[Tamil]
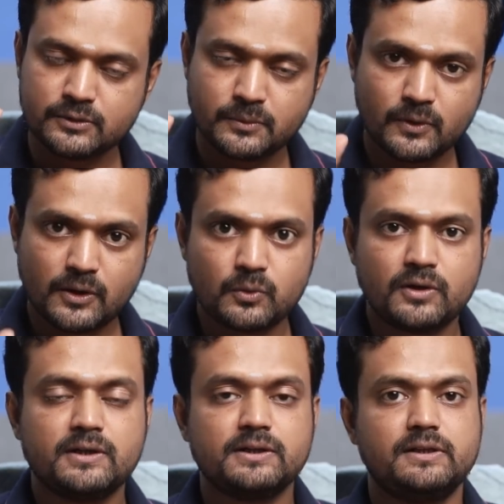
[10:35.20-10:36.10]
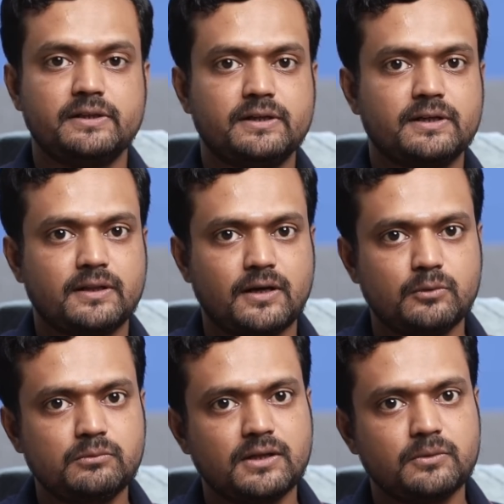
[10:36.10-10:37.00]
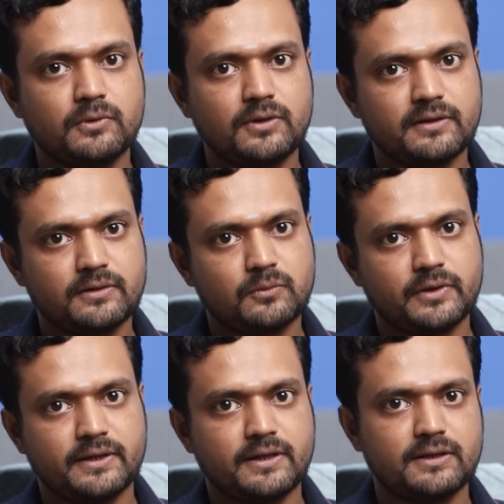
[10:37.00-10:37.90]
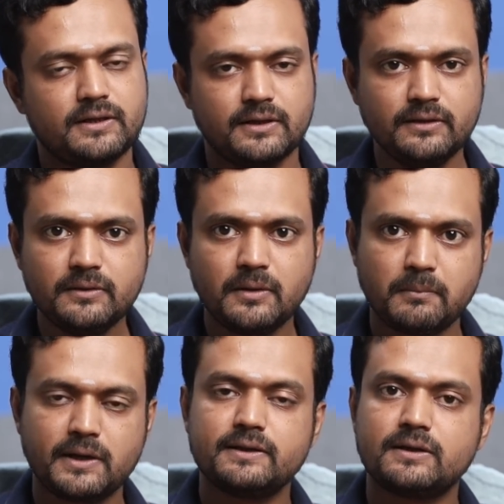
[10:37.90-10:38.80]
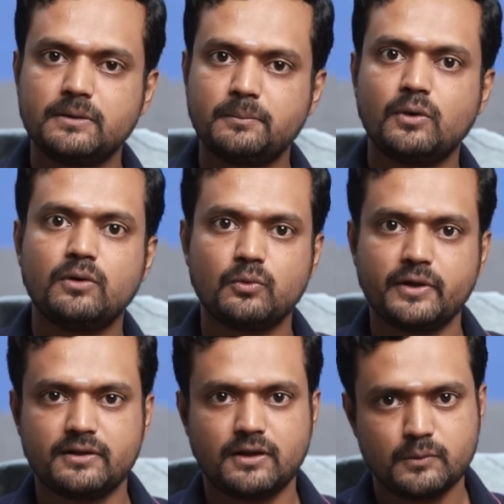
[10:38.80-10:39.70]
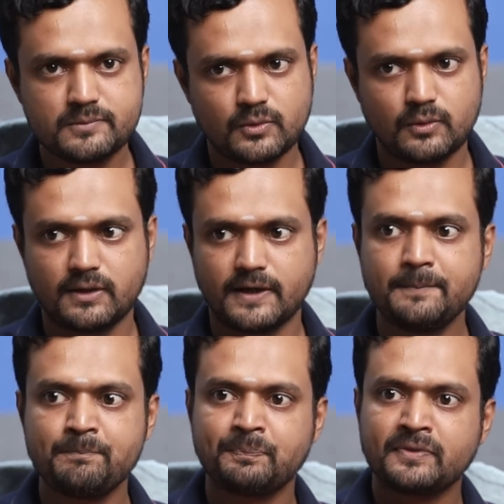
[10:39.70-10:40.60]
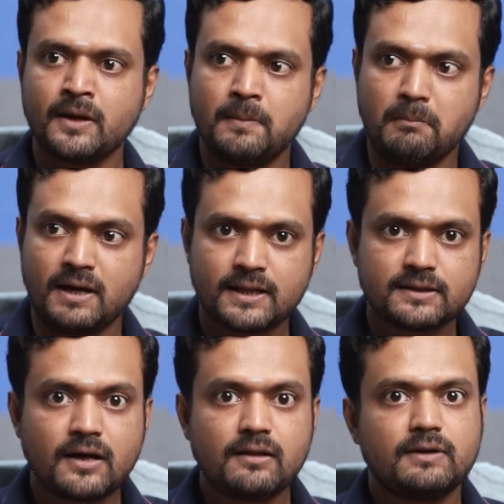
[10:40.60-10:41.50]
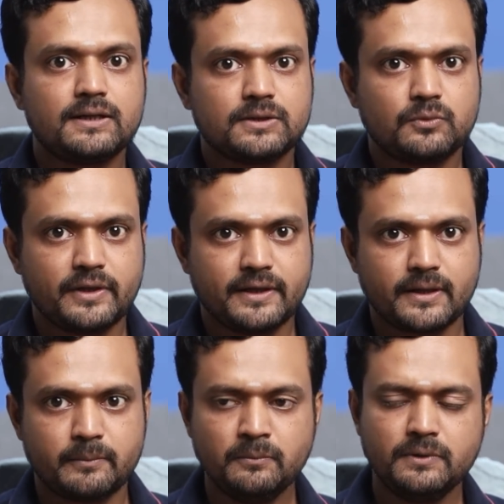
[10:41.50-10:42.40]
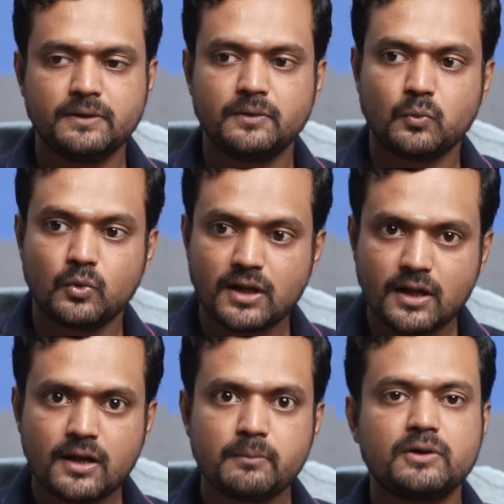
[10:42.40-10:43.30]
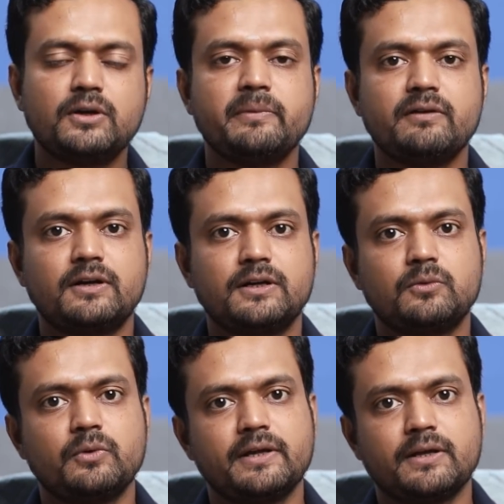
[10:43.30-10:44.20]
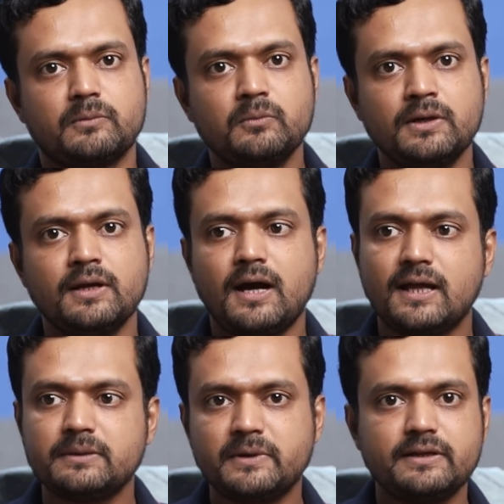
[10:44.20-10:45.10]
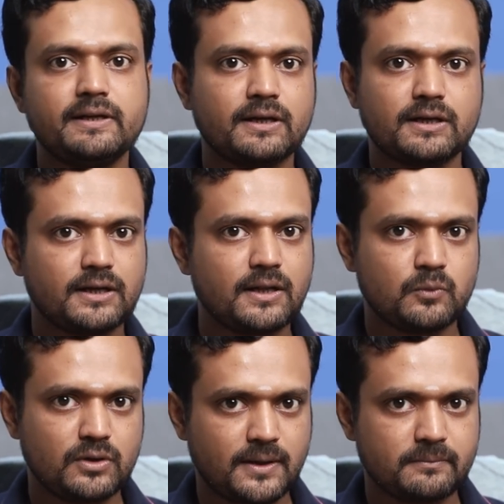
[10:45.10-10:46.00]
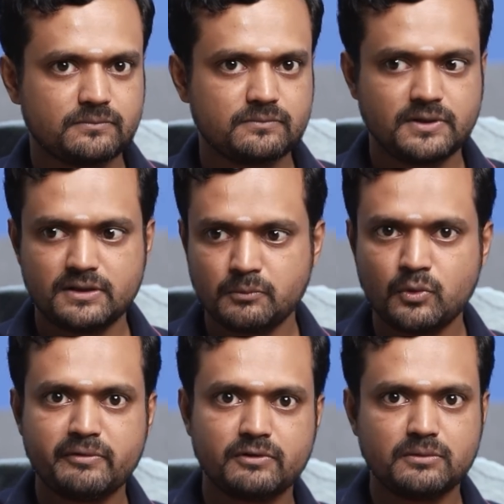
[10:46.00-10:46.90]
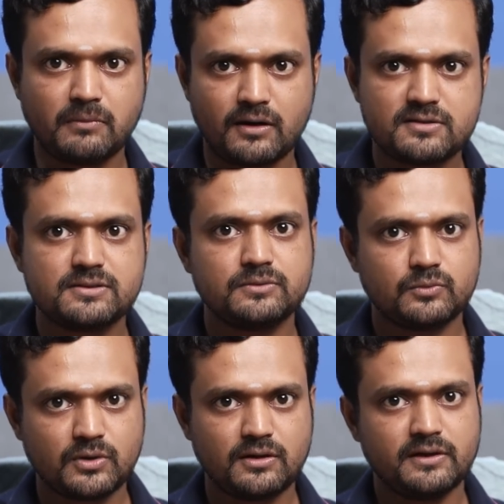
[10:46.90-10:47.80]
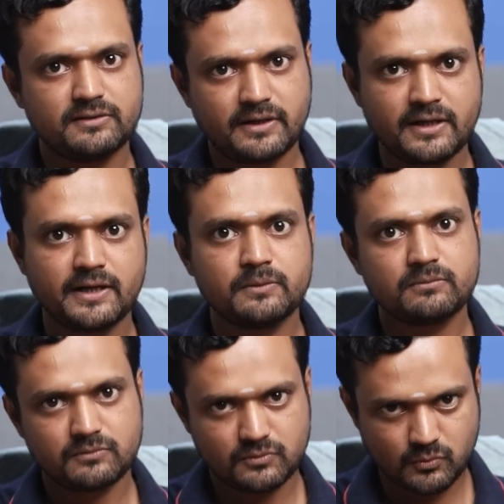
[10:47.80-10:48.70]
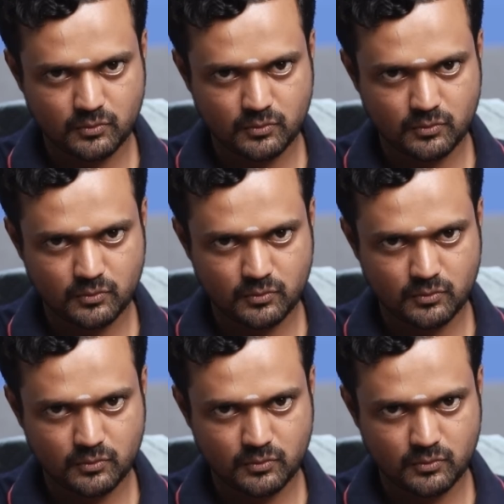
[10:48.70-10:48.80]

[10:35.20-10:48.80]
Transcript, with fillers: அதுபோல் உலகங்கள் இருக்கிறதாகவும் அதுபோல் இருக்கக்கூடிய இடங்களுக்கு மனிதர்கள் போகக்கூடியதாகவும் சொல்லுவாங்க மனதால் வாழக்கூடிய இடமும் உடலால் மட்டுமே வாழக்கூடிய இடமும் அந்த மாதிரி இடங்கள்லாம் உண்டாம் இந்த பூமி வந்து மனசு உடல் இந்த ரெண்டையும்